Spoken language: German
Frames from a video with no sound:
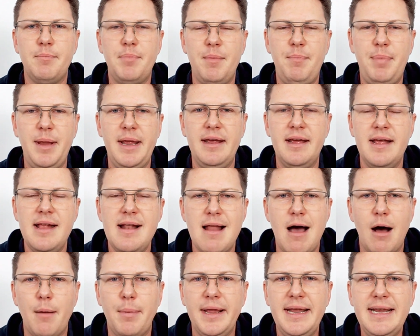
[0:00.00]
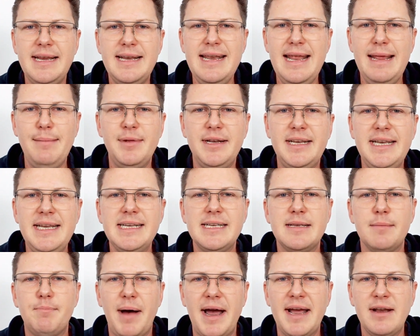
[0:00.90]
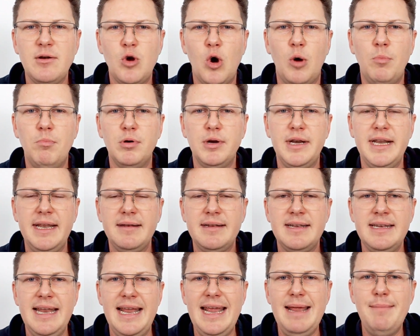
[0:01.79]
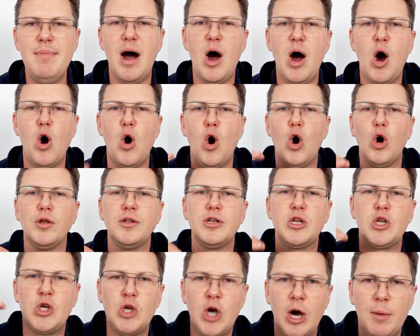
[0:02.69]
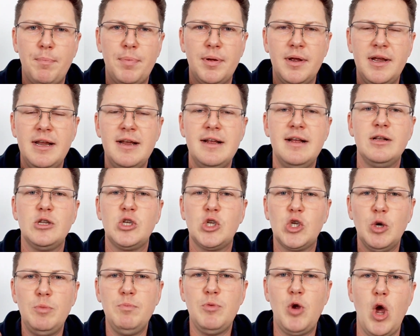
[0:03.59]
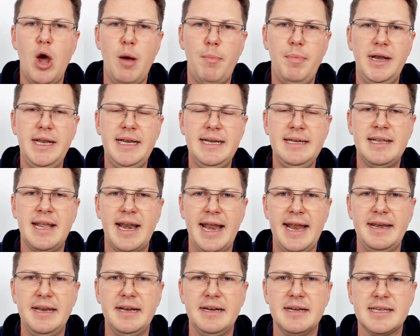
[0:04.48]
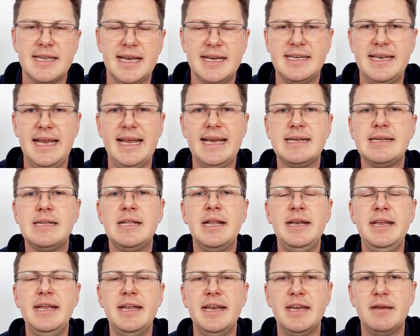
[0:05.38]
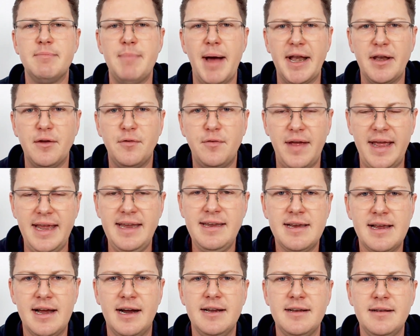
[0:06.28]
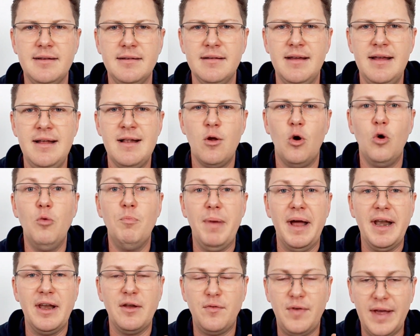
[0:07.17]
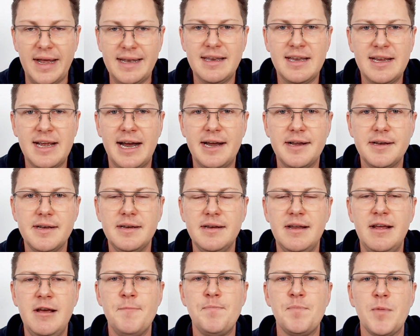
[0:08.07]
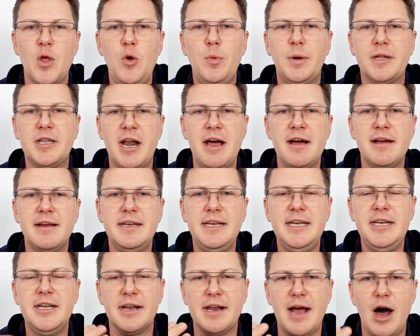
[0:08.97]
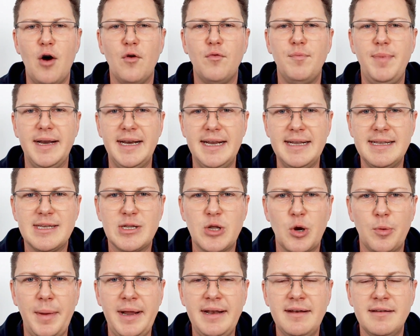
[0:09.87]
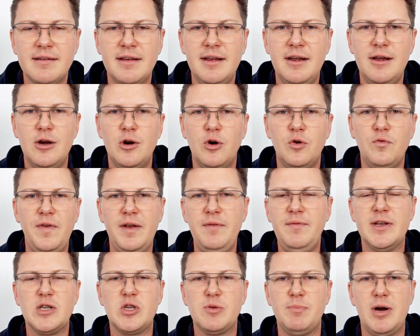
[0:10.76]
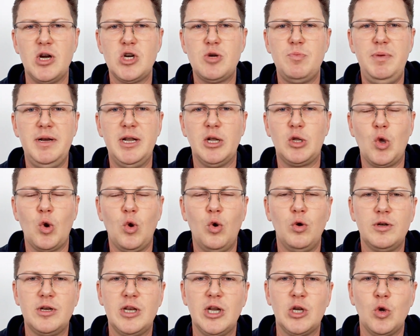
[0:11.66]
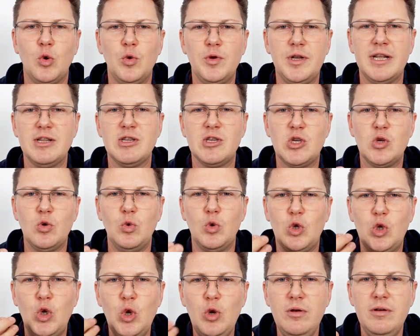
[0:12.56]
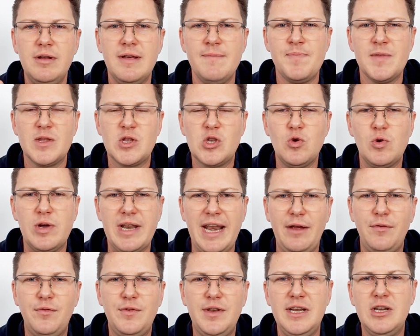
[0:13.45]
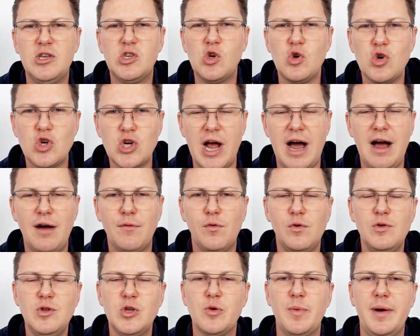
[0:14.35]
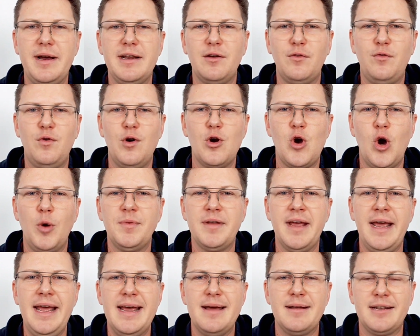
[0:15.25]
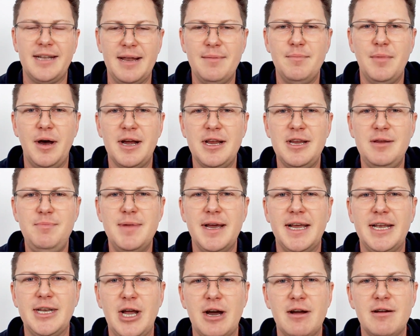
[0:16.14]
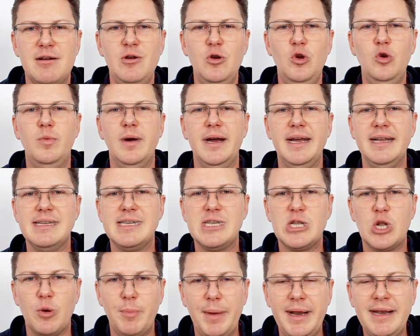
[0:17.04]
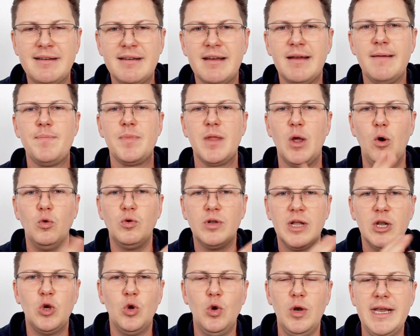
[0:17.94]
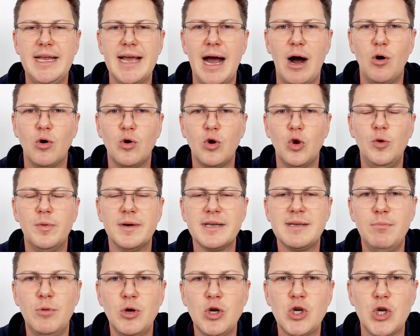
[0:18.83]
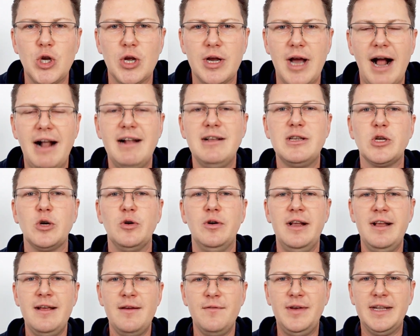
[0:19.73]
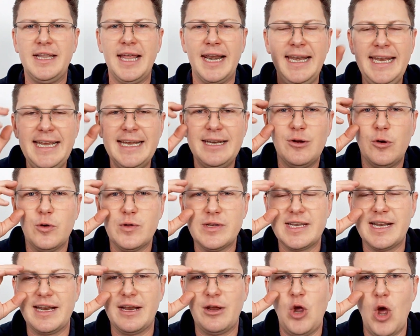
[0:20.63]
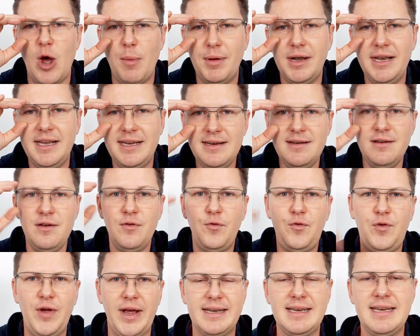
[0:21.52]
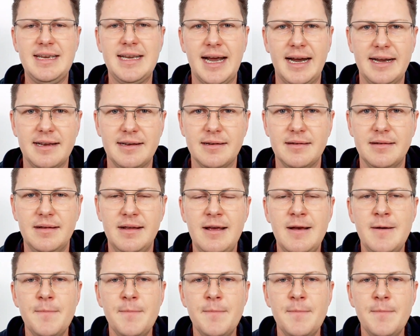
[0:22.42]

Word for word: pp. Aber ich nehme diese beiden Komponenten immer on top zum körperlichen Training. Das heißt, erst trainiere ich meine Fähigkeiten und meine Fertigkeiten, übertrage die dann auf mein Instrument und wenn mir zum Beispiel der Ton, der Ton dann zu dünn, zu kräftig, zu scharf und so weiter vorkommt, dann mache ich mir Gedanken über Instrument, und natürlich auch übers Mundstück. Also, wir trainieren unsere körperlichen Fertigkeiten.